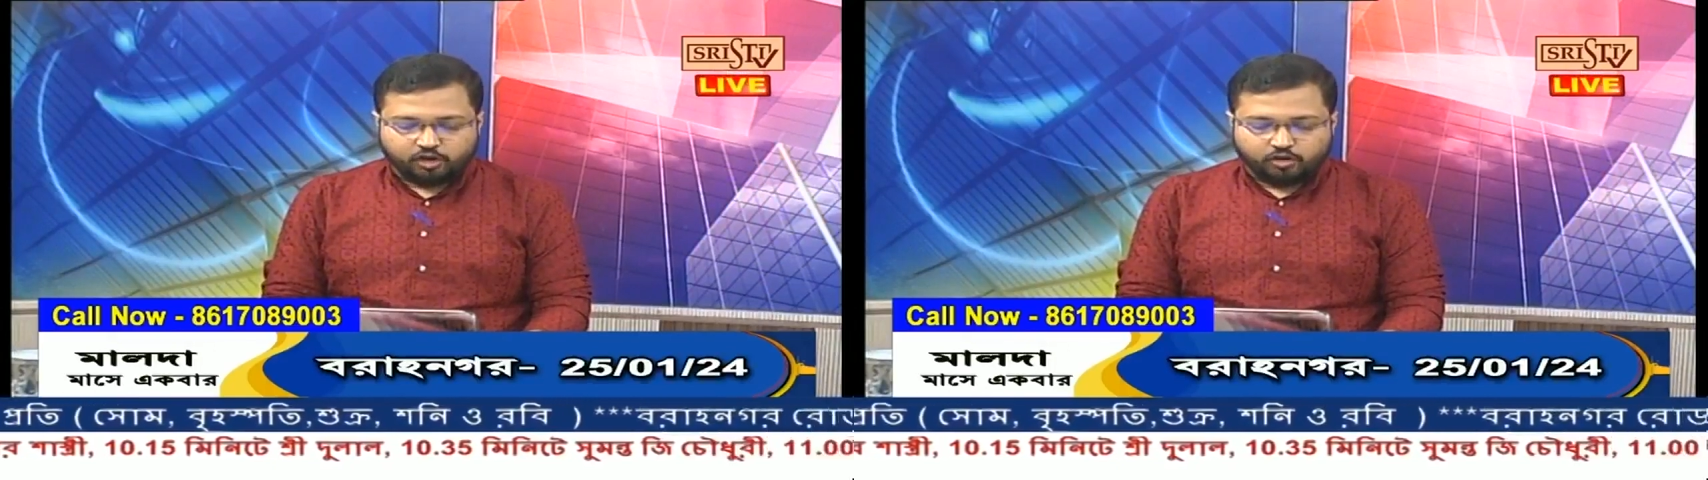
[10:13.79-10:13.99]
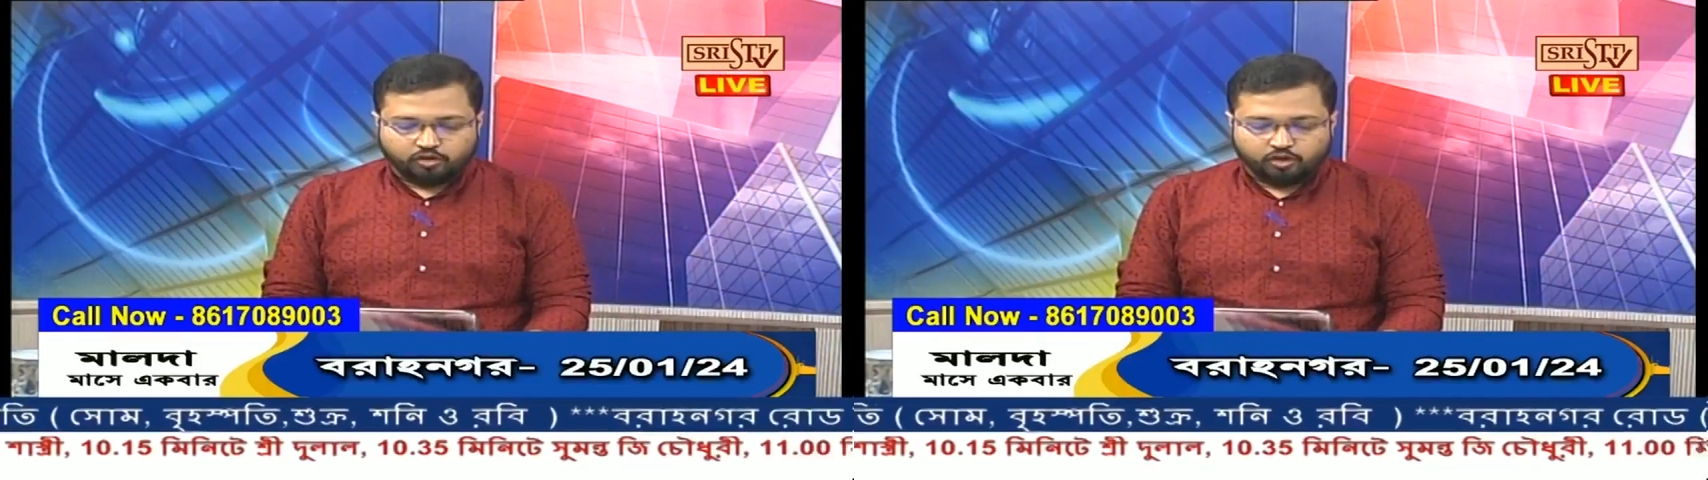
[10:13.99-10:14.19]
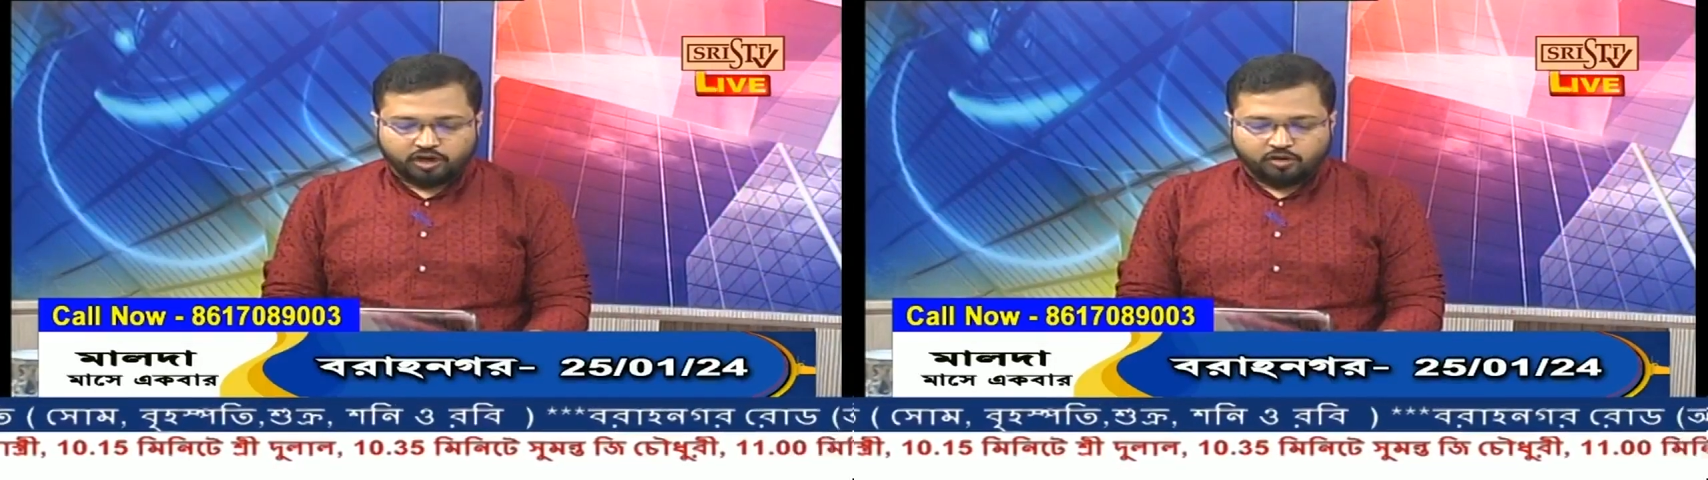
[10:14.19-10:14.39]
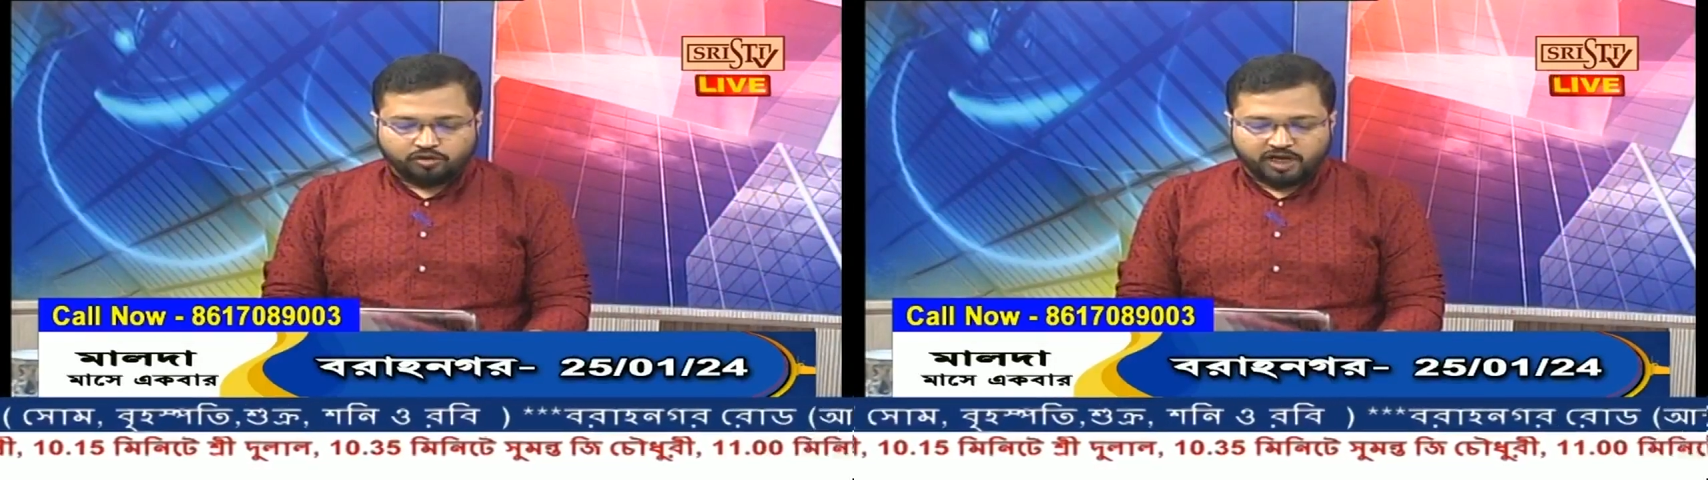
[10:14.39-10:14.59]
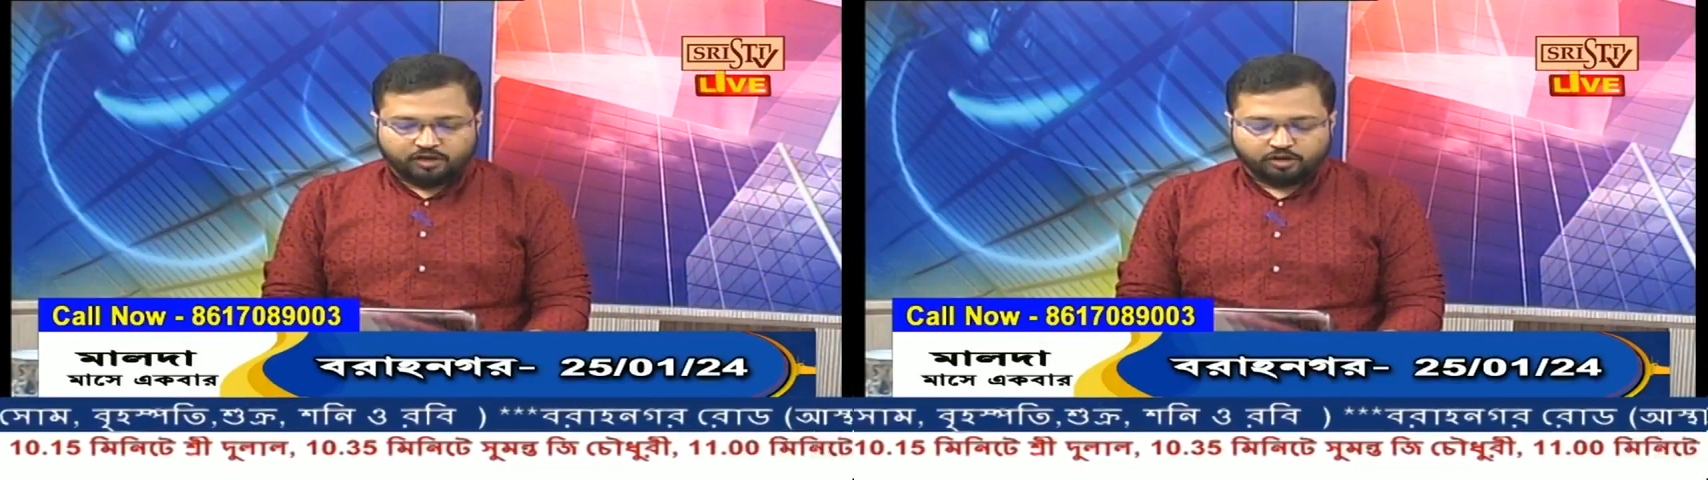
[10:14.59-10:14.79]
চন্দ্র রাহু
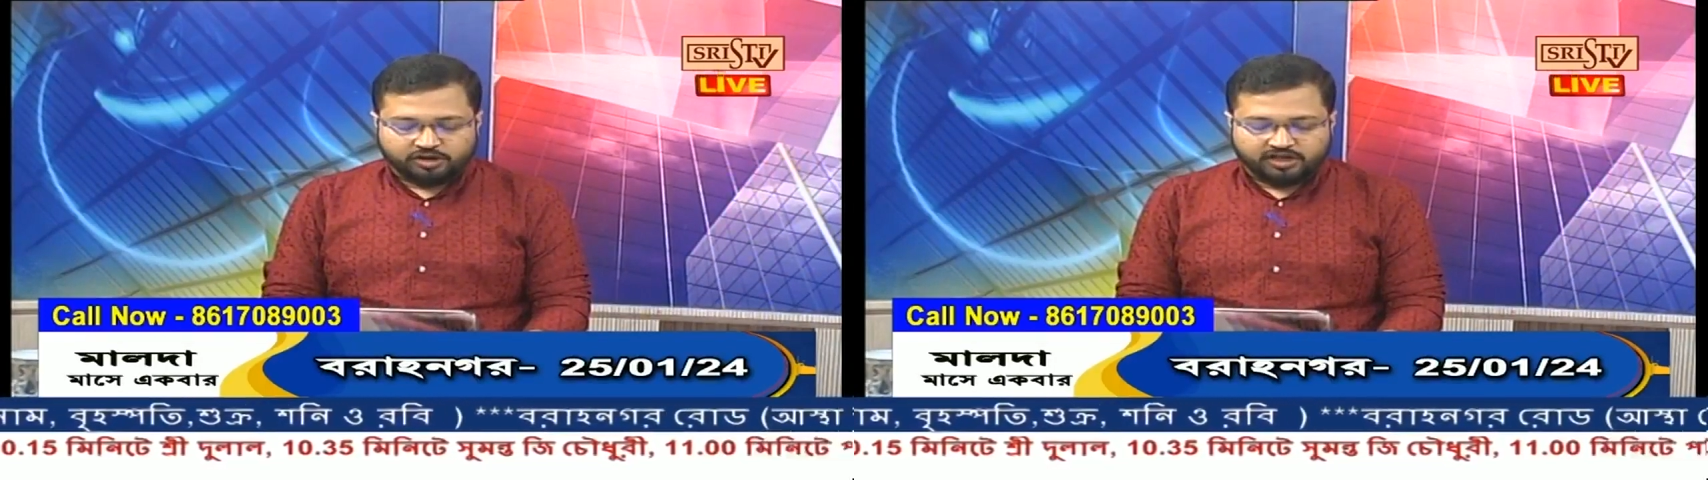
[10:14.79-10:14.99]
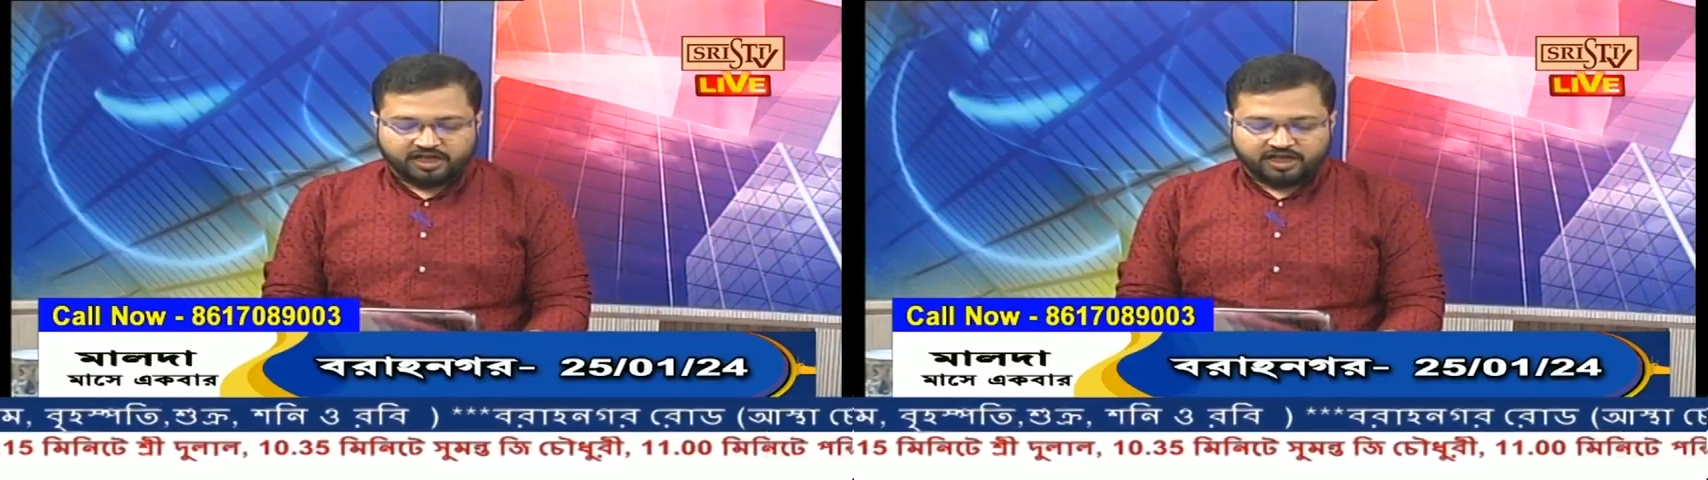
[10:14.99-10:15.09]
দ্বাদশে